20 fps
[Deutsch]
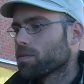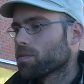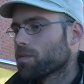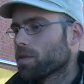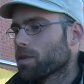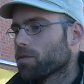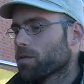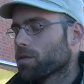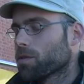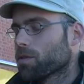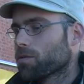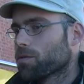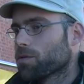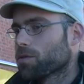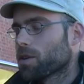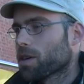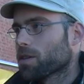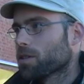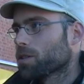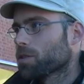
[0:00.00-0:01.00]
man wird irgendwie
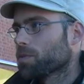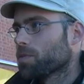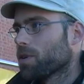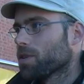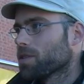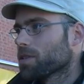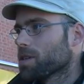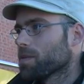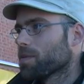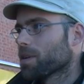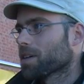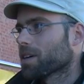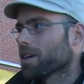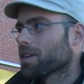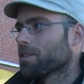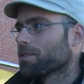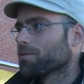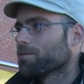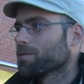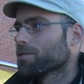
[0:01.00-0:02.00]
so angespornt, selber
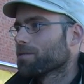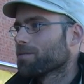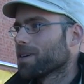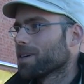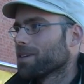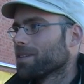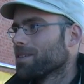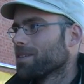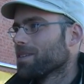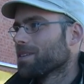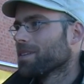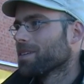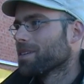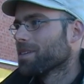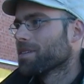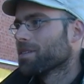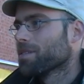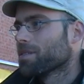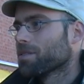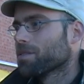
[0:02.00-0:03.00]
kreativ zu werden.
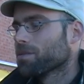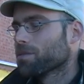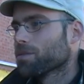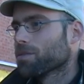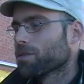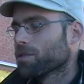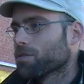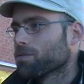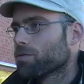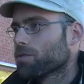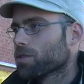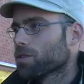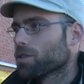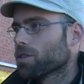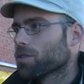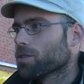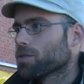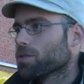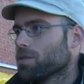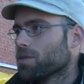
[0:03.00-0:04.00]
So, das finde ich
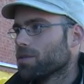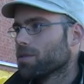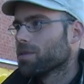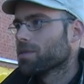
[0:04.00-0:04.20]
ganz schön.